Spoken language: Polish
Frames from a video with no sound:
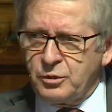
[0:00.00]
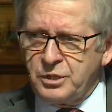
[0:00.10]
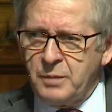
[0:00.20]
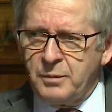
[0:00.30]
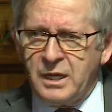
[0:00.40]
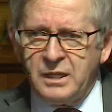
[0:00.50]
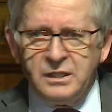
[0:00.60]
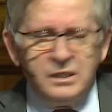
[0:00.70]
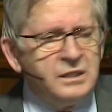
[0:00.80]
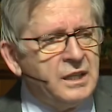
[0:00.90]
do
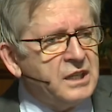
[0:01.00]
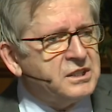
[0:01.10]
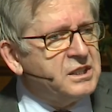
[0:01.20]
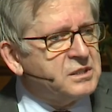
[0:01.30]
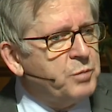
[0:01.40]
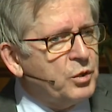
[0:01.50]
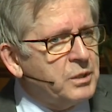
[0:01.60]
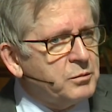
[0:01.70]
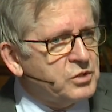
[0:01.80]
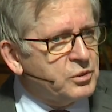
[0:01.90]
nieba i teraz jest
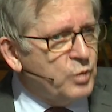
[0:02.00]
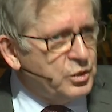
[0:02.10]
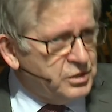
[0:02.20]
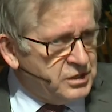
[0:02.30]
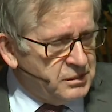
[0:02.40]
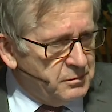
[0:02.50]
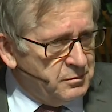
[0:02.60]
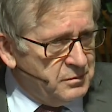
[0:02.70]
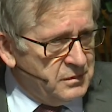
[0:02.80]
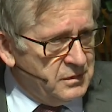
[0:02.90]
Bogiem
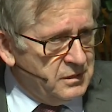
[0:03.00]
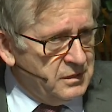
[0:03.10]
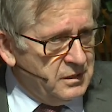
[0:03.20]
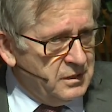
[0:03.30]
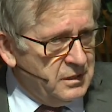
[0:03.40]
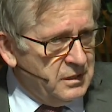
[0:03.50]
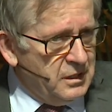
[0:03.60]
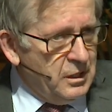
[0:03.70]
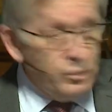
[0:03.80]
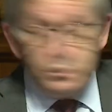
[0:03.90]
Słońcem.
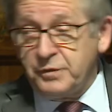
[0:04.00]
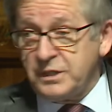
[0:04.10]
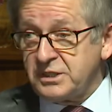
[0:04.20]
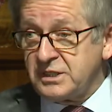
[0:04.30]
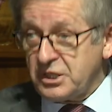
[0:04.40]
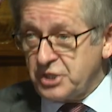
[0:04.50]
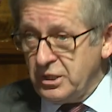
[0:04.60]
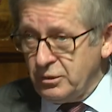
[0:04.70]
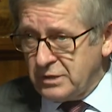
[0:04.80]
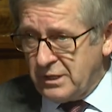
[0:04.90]
Ludzie więc
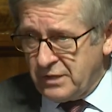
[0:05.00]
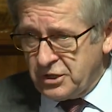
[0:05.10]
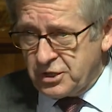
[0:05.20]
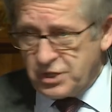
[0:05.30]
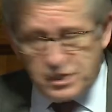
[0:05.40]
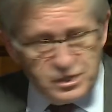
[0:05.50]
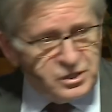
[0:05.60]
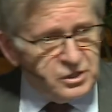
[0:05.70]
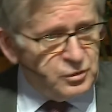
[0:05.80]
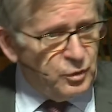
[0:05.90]
zaczęli oddawać
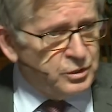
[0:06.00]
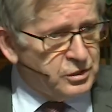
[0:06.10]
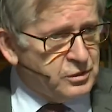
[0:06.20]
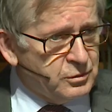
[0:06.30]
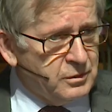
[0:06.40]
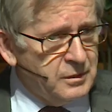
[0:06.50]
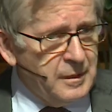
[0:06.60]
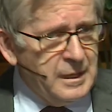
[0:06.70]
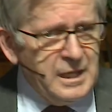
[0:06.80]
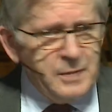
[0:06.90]
cześć Słońcu.
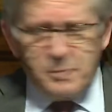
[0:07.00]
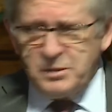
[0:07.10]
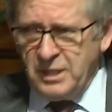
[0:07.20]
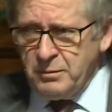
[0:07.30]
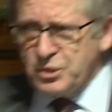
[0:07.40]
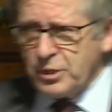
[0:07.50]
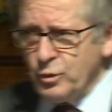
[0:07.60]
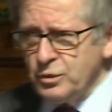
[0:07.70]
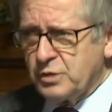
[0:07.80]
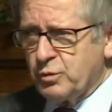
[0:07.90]
Pamiętajmy, że
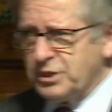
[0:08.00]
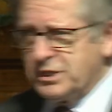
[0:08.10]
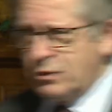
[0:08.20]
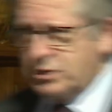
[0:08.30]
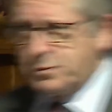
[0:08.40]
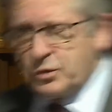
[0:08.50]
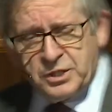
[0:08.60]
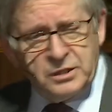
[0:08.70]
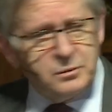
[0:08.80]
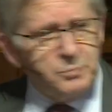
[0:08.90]
kult Słońca
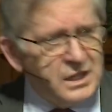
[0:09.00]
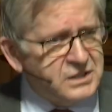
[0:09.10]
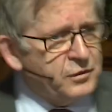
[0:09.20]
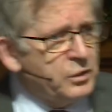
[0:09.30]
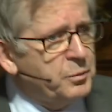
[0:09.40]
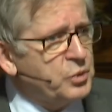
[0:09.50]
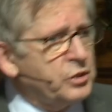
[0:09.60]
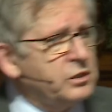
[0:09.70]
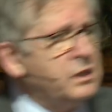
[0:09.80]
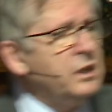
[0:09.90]
rozpoczę- ma swoje
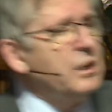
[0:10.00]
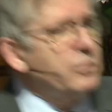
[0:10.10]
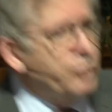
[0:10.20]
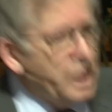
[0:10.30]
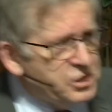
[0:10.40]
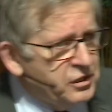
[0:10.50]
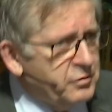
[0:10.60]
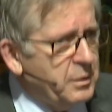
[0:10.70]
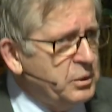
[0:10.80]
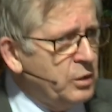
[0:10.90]
początki właśnie w
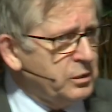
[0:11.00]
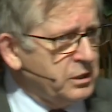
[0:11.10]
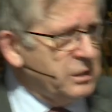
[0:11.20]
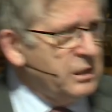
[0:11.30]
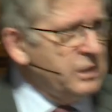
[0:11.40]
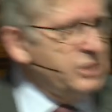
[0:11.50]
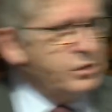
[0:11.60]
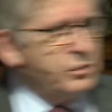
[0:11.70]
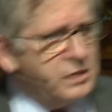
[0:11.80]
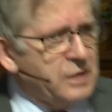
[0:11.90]
Babilonie i
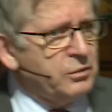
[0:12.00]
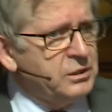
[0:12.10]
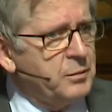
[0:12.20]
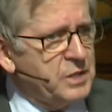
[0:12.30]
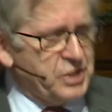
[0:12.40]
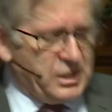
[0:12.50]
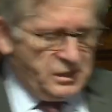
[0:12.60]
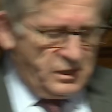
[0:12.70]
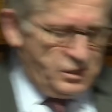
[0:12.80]
co do tego nie ma żadnych